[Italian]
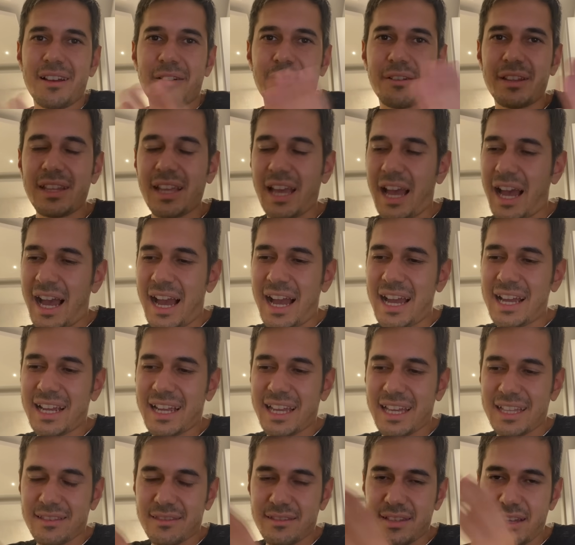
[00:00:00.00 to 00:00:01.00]
Quindi anche
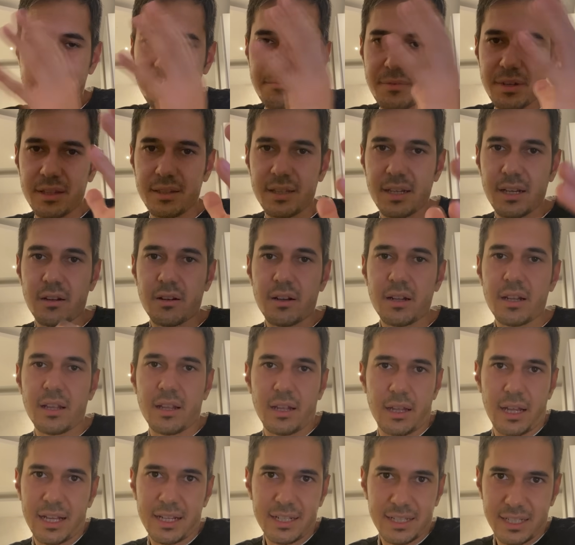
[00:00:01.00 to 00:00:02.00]
a termine, di,
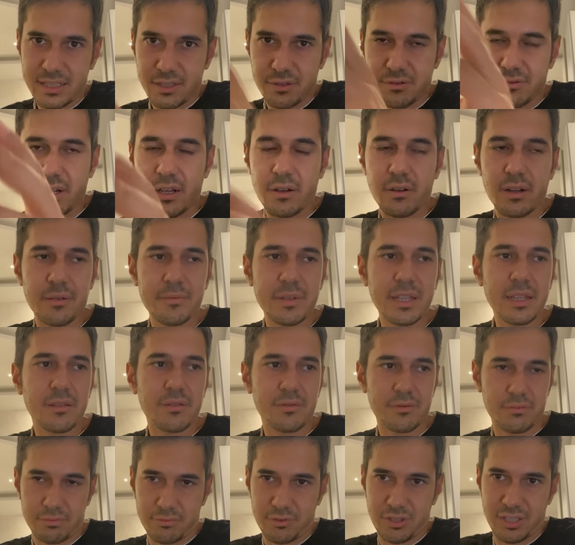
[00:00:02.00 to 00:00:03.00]
anche sul
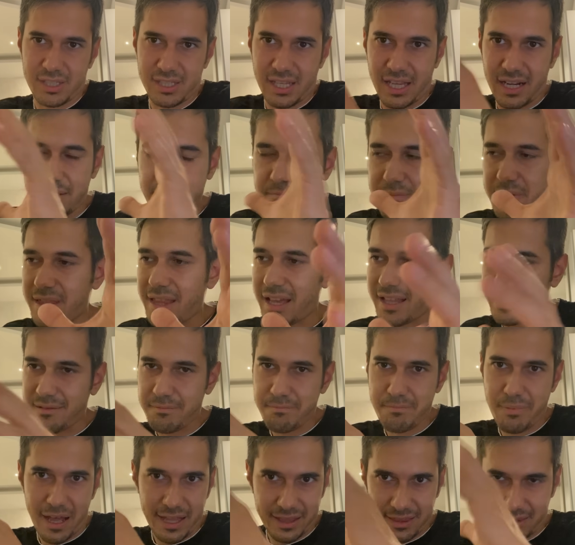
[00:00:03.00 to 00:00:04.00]
regolamento ci sarebbe da
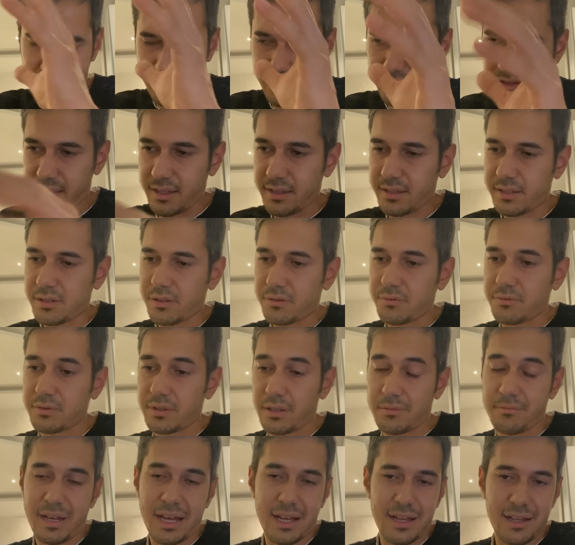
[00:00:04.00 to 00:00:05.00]
dibattere e da
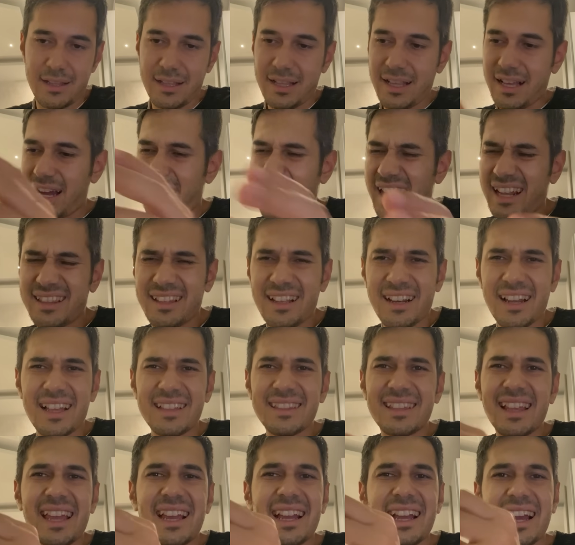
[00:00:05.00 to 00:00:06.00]
discutere, ma al di là
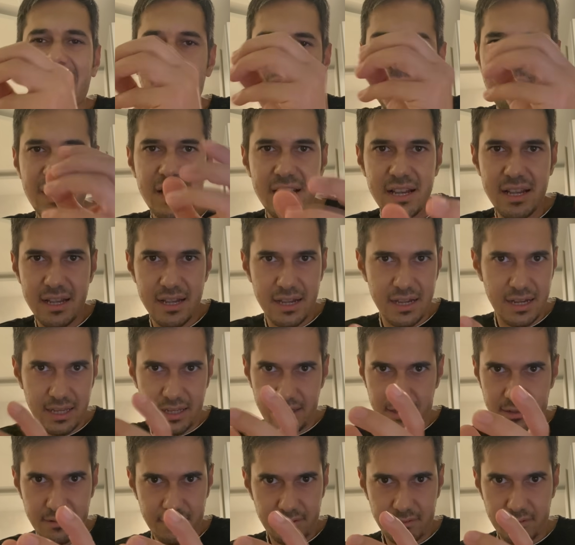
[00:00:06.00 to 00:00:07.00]
dei
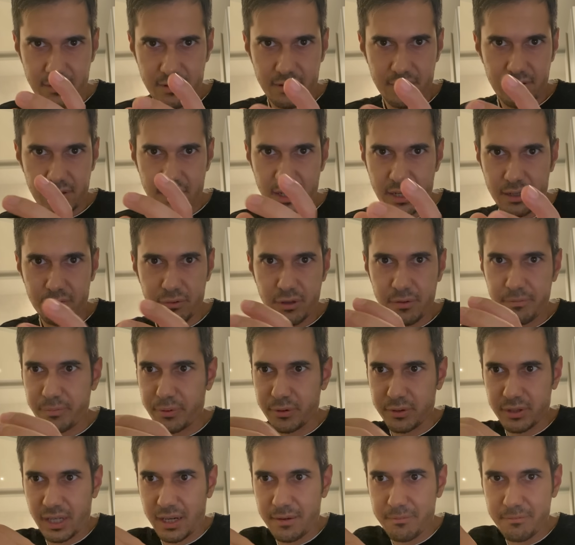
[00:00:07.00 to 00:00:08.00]
cavilli no, a cui
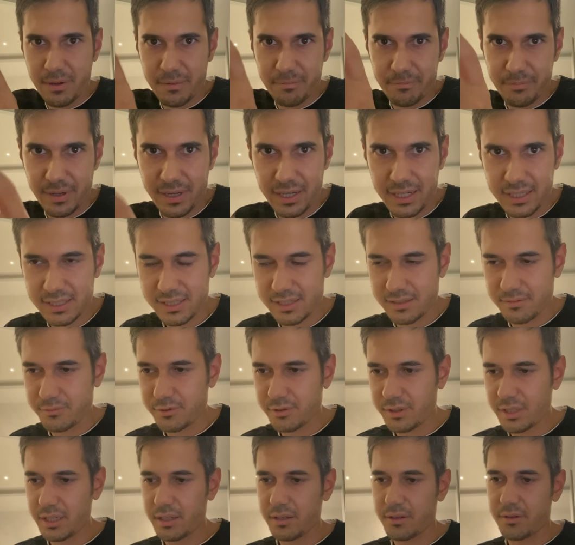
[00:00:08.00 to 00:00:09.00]
potrebbe appellarsi
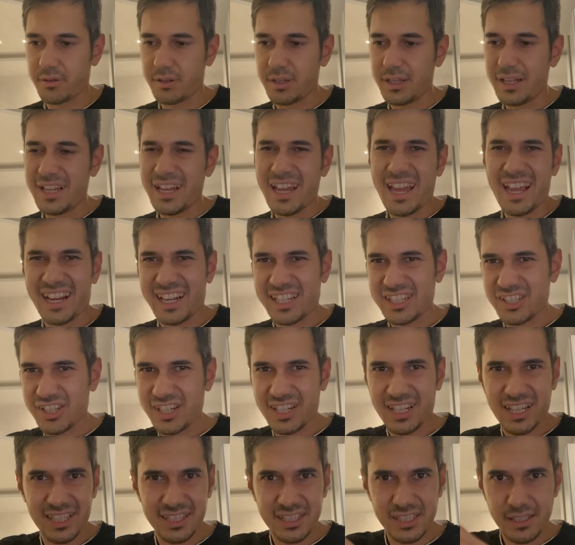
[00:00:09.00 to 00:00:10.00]
Mourinho e che
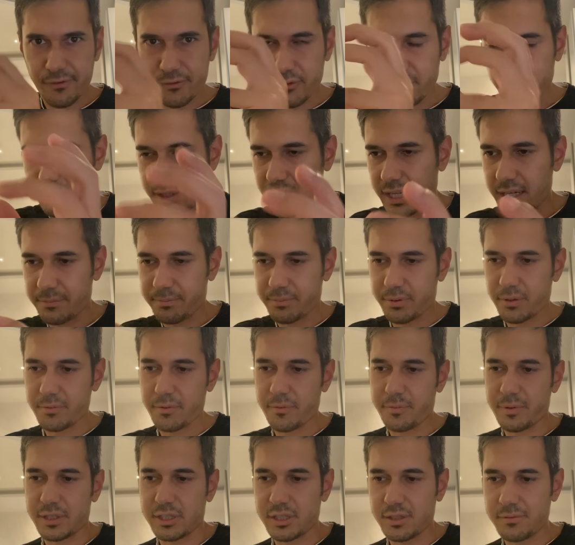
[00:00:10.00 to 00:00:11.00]
cerca di sfruttare a proprio
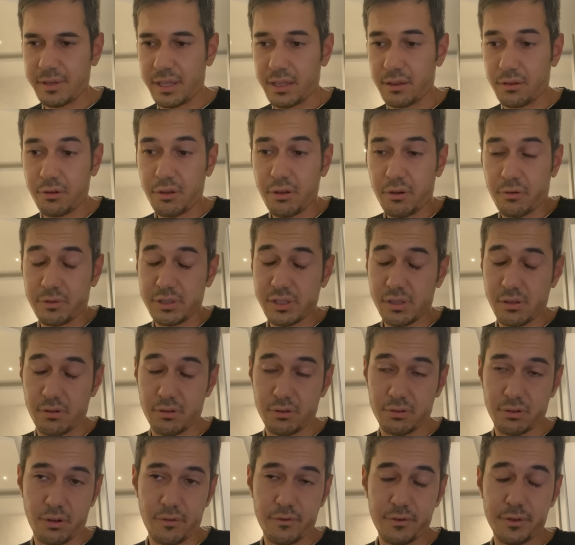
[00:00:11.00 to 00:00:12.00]
piacimento, io questo lo
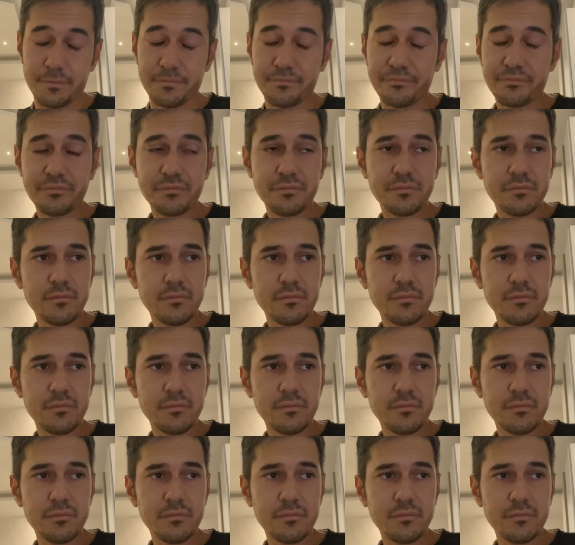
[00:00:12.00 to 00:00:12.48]
trovo,